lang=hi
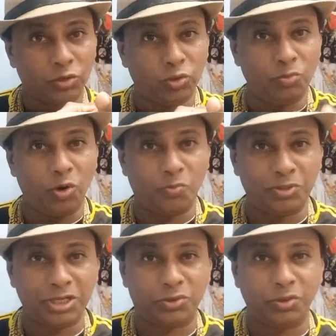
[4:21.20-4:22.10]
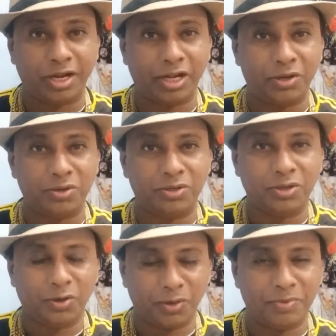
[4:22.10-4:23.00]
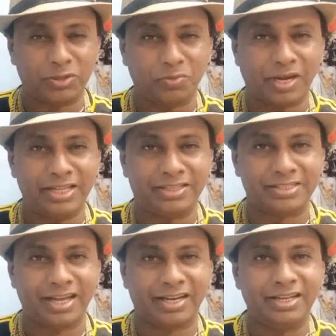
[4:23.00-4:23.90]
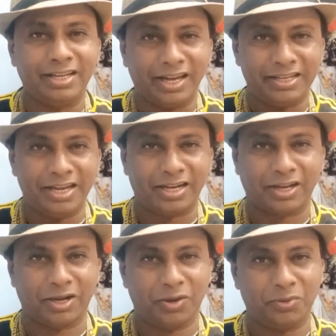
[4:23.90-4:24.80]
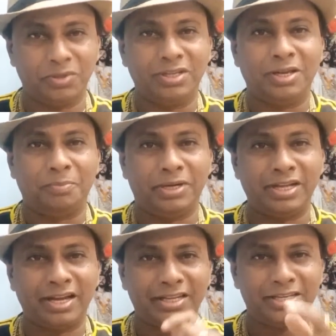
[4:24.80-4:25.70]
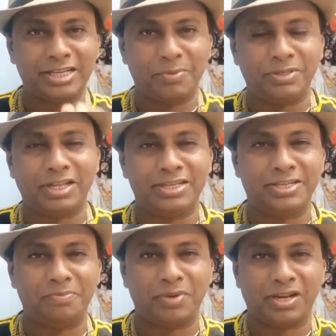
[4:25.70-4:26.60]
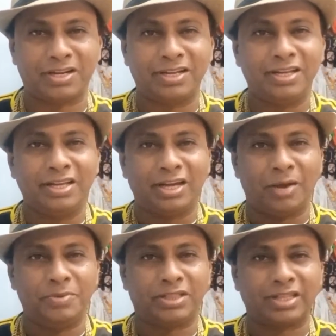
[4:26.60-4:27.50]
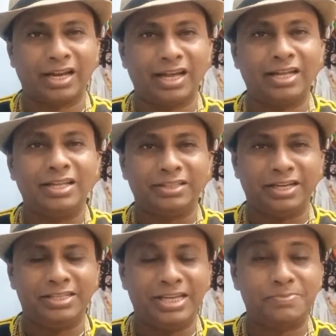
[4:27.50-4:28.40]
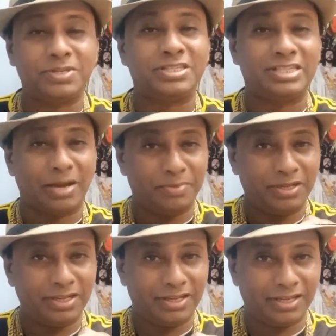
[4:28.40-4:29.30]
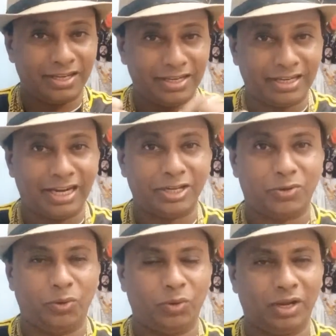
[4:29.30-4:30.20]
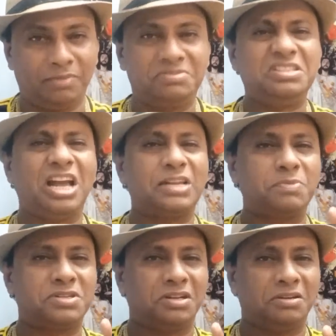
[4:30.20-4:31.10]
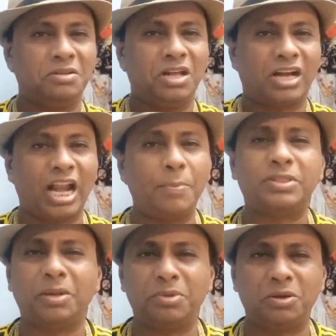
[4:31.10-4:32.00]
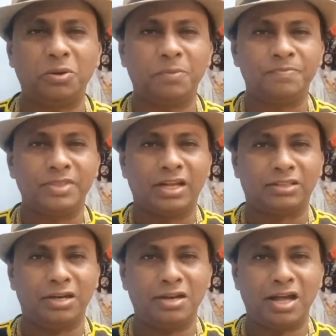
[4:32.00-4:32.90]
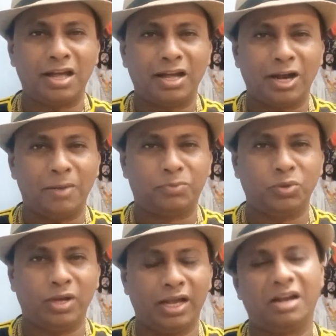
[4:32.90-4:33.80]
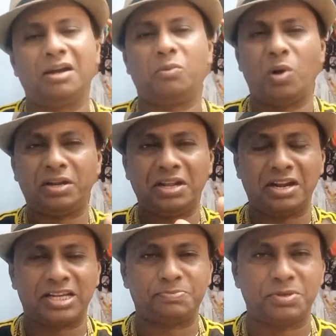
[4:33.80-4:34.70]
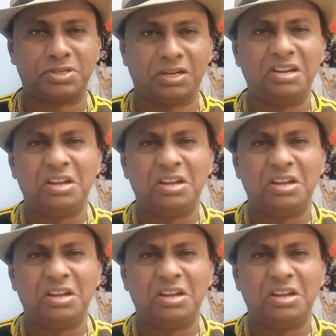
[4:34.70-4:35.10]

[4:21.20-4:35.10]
तुम लोग मुझे ढूंढ रहे हो और मैं तुम्हारा इंतज़ार यहाँ कर रहा हूँ पीटर ये चाबी तेरे जेब में रख अब ये ताला तेरी जेब से चाबी निकल के खोलूँगा सीधा एक्सप्रेशन काला पत्थर में देखो धन्ना अब तू गया वॉट एन एक्सप्रेशन